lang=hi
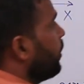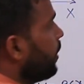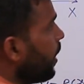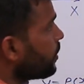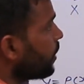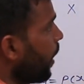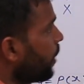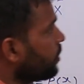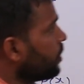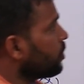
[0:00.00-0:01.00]
एक्स
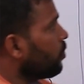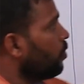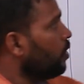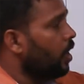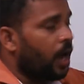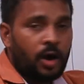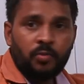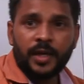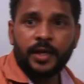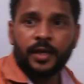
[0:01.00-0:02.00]
एक्सिस को हाउ
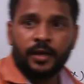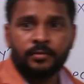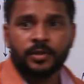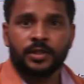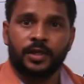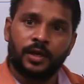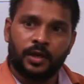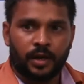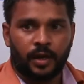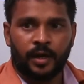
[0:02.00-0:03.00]
मेनी टाइम्स
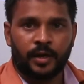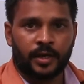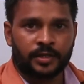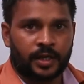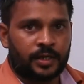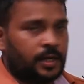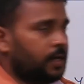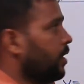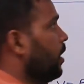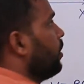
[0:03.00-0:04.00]
इंटरसेक्ट
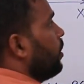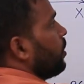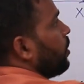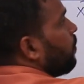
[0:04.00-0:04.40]
करता है तो